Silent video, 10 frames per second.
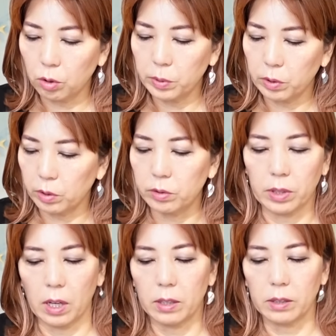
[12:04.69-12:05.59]
びという
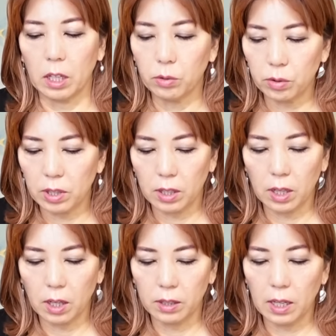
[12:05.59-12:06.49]
か可能性
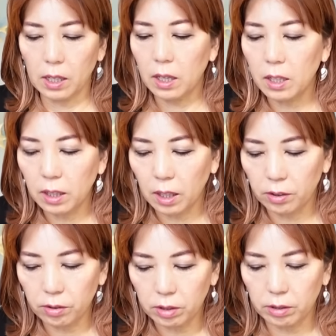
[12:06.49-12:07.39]
が流れてい
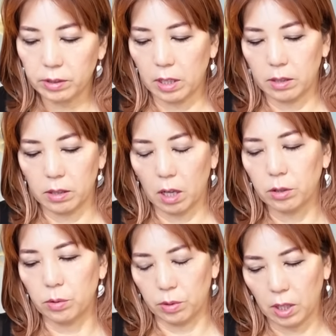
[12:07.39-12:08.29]
るっていう感じがあ
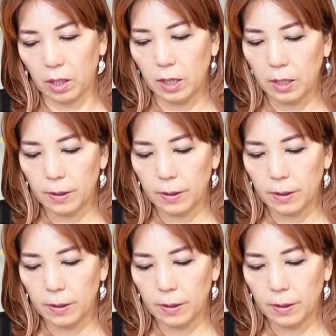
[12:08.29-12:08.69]
るので、